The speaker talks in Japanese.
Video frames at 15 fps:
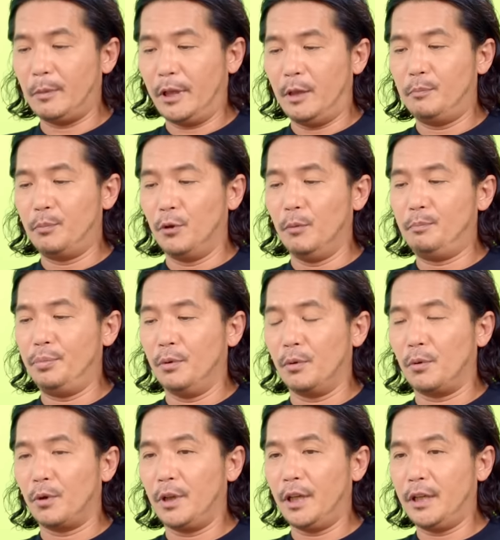ばヒップホップを
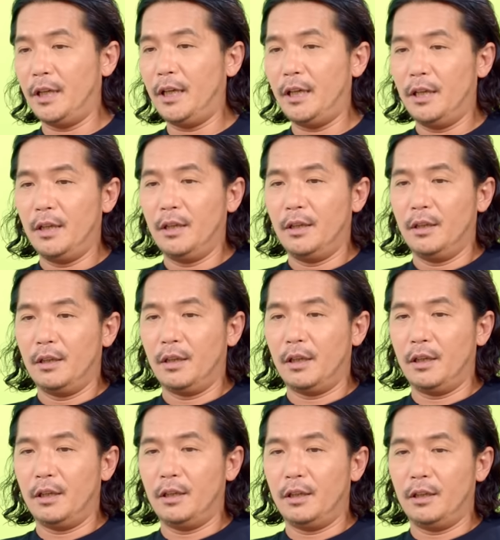これだけ、うん、
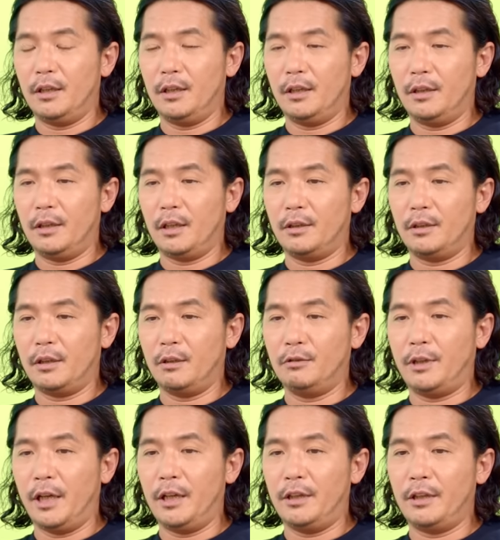えー、なんていうか
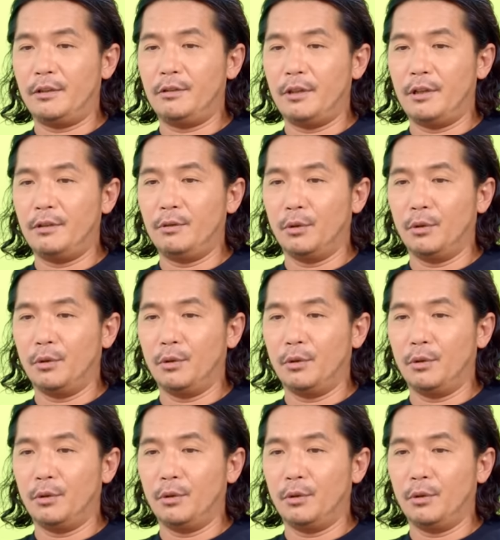受け入れてくれる